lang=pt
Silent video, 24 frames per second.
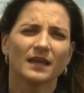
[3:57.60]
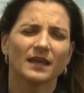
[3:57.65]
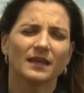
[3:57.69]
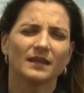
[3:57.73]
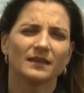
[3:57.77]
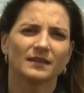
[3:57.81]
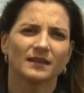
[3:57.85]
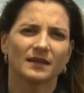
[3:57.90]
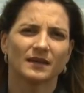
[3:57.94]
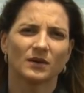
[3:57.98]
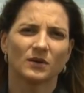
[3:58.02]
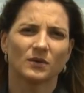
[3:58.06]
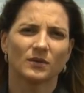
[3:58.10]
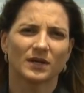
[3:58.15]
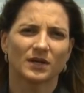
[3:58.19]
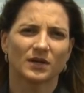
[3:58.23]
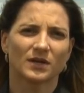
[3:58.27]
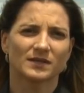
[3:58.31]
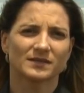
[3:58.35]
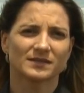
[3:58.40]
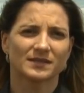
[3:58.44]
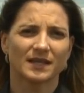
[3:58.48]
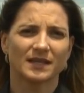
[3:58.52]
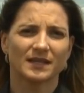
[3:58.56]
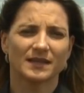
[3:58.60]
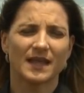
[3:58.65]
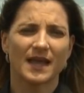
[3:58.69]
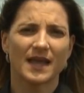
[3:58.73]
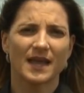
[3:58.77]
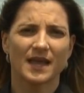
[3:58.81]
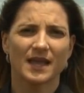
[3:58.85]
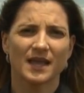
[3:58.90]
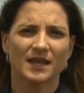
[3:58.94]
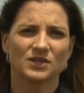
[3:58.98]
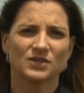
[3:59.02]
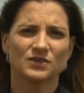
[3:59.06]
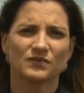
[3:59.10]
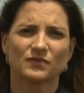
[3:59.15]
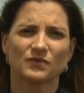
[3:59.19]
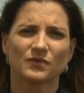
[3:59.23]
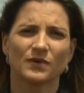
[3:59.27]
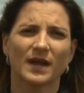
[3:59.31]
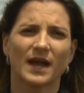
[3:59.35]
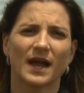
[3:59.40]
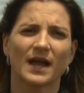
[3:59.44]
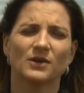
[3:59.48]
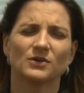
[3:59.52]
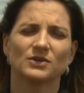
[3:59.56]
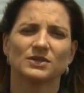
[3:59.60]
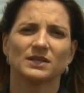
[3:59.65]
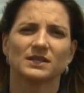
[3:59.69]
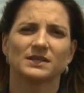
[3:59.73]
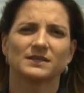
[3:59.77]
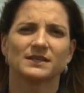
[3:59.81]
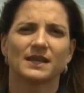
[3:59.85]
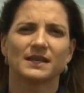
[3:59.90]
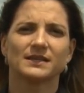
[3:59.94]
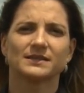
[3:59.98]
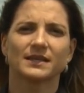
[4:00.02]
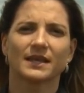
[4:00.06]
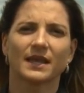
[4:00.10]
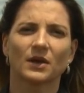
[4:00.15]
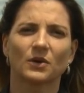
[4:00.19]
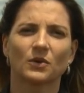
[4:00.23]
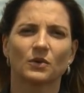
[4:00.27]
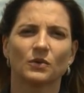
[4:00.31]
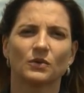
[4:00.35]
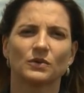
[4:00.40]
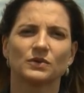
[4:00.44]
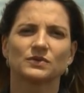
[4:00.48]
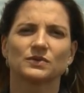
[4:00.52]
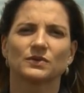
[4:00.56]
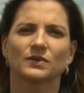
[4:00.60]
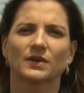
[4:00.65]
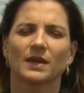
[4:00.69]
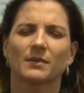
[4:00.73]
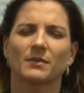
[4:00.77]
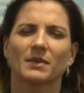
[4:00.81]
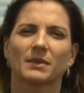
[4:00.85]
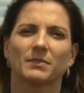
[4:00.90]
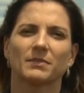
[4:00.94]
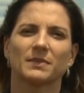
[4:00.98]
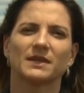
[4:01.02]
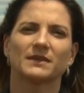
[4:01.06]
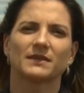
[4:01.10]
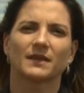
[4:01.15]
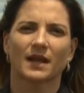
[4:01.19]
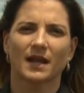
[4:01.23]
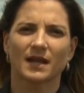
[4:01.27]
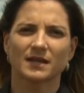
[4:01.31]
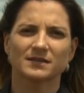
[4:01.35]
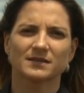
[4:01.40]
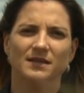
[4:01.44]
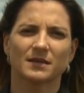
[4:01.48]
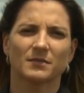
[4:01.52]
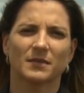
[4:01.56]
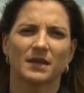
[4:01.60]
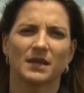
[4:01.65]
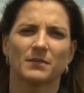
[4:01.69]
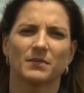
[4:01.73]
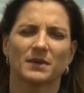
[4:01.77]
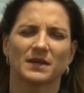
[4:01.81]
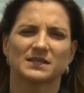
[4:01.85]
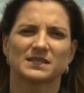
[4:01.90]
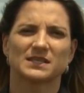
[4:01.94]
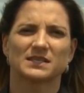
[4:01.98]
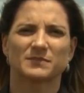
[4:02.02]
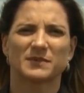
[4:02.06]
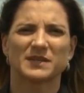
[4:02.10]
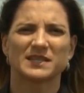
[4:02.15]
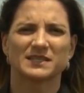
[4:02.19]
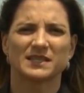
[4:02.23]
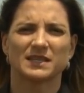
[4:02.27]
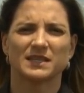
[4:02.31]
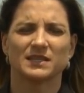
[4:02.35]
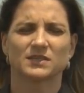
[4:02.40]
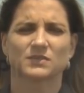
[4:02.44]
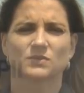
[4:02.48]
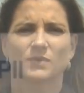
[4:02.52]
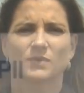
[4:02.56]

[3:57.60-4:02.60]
Então, a nossa ideia é divulgar e utilizar esse recurso que a Embrapi traz também para essas parcerias